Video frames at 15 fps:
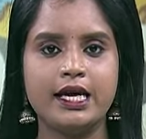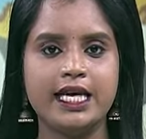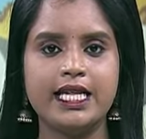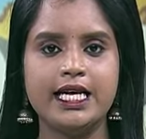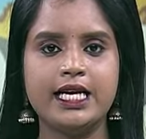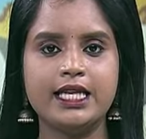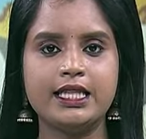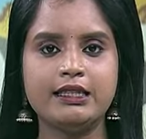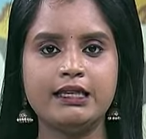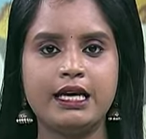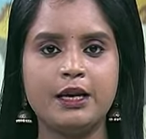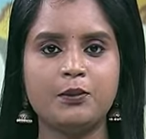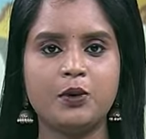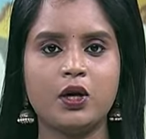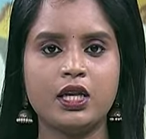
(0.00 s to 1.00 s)
இதையடுத்து
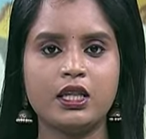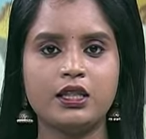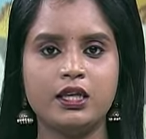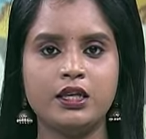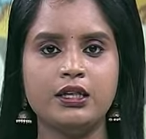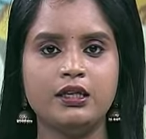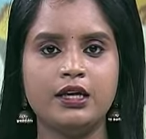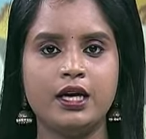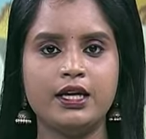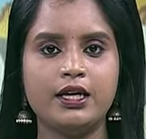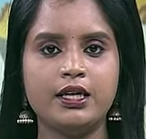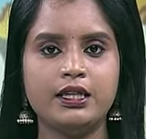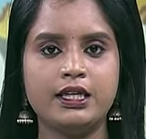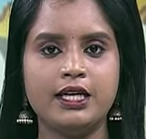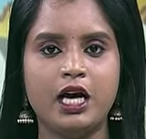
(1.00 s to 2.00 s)
தீர்மானத்தில்
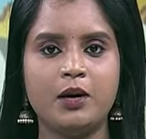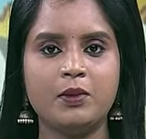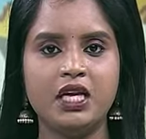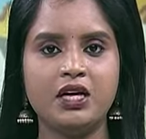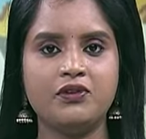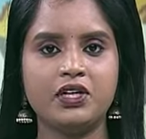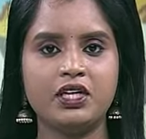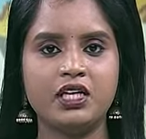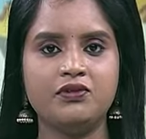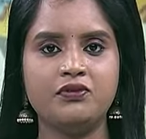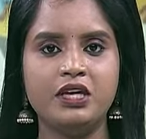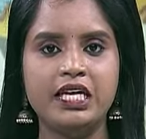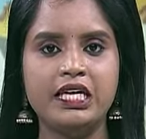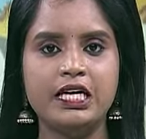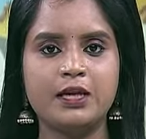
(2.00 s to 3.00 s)
கையெழுத்திடாமல் அவர்கள்
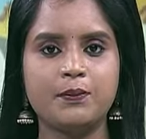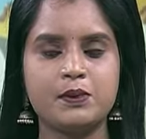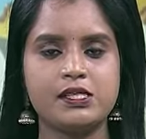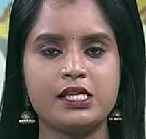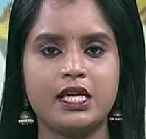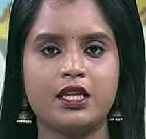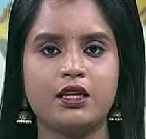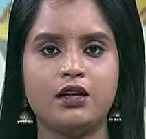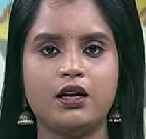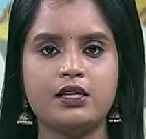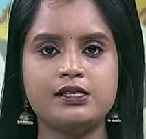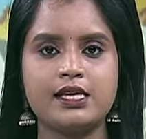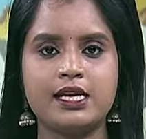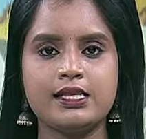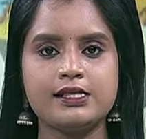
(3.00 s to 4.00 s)
வெளிநடப்பு
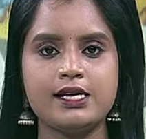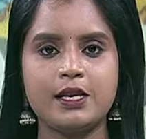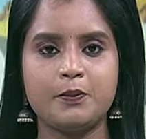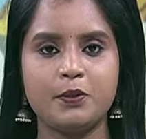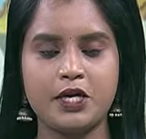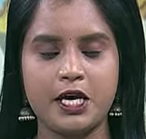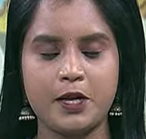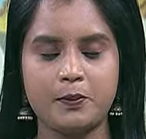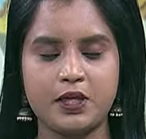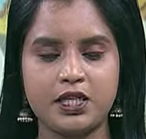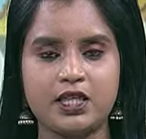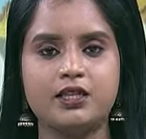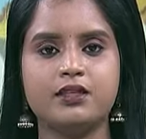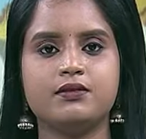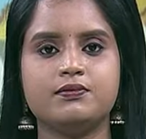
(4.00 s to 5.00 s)
செய்ததால் சலசலப்பு
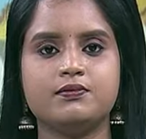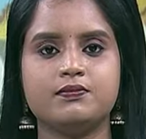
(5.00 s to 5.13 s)
ஏற்பட்டது